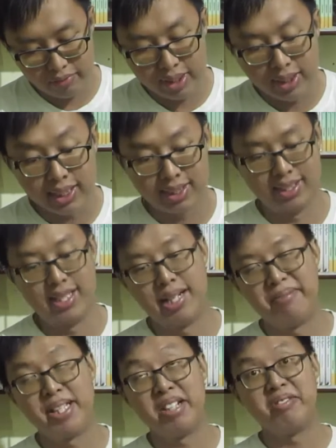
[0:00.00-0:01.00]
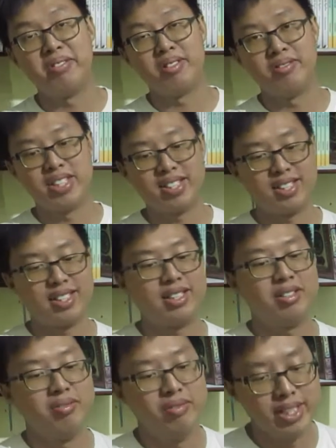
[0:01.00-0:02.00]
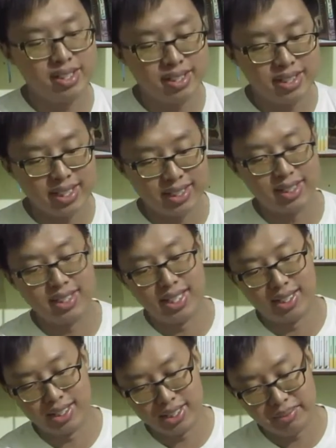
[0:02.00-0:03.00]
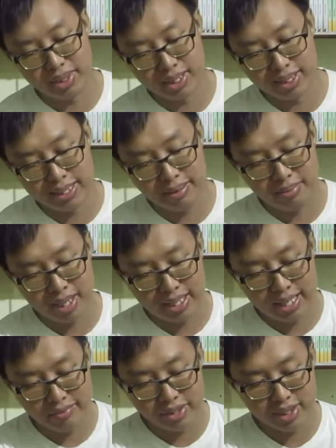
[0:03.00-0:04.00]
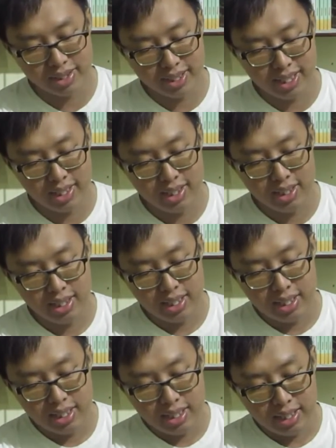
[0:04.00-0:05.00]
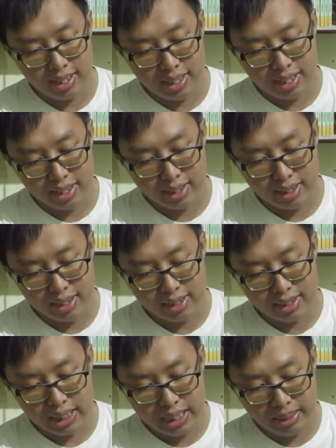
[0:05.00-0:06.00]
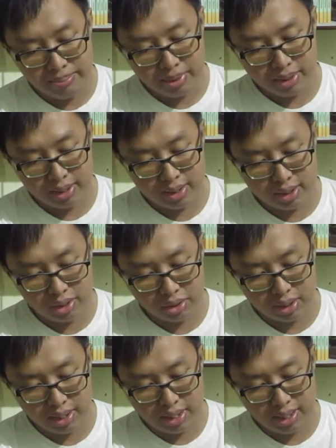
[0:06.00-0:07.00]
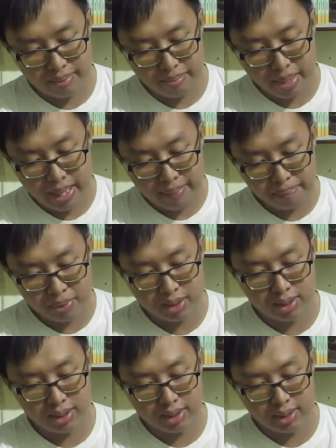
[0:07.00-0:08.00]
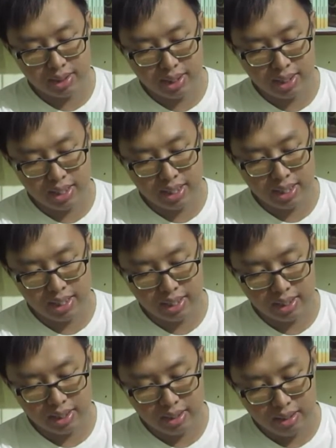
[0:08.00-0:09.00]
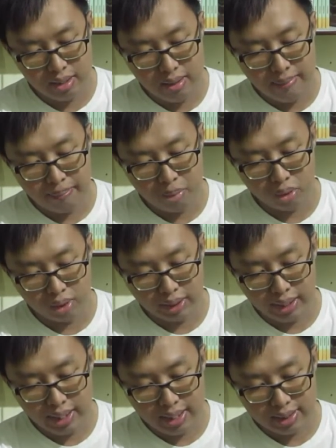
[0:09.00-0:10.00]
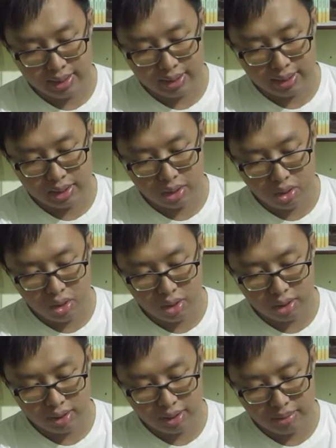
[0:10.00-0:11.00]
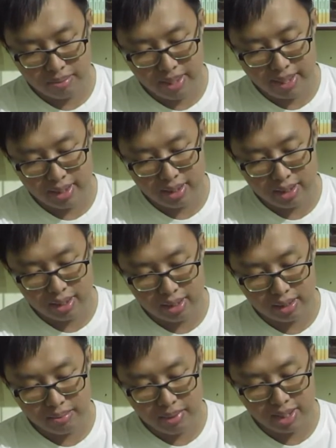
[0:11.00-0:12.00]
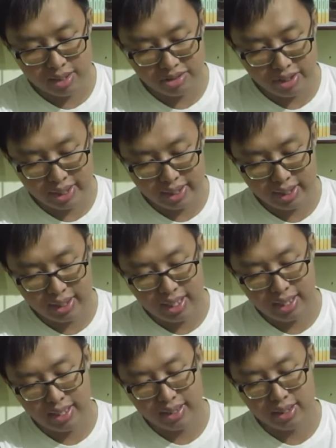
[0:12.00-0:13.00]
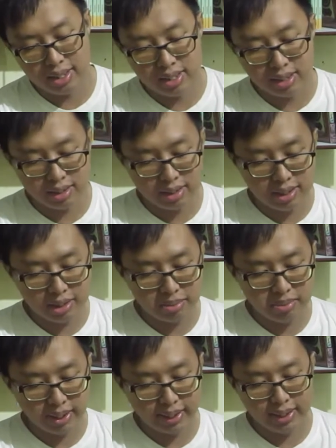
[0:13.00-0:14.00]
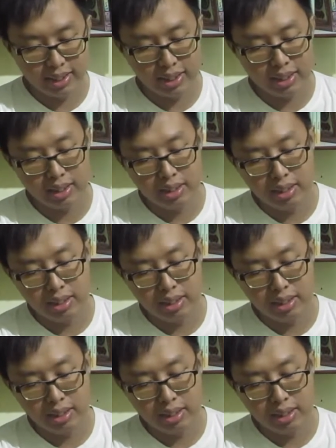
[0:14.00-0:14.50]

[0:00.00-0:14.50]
widget nah namanya widget ya jadi bisa ditambahkan widgetnya ada ini tips terus ada maps ada podcast notes reminder baterai kalender dan sebagainya jadi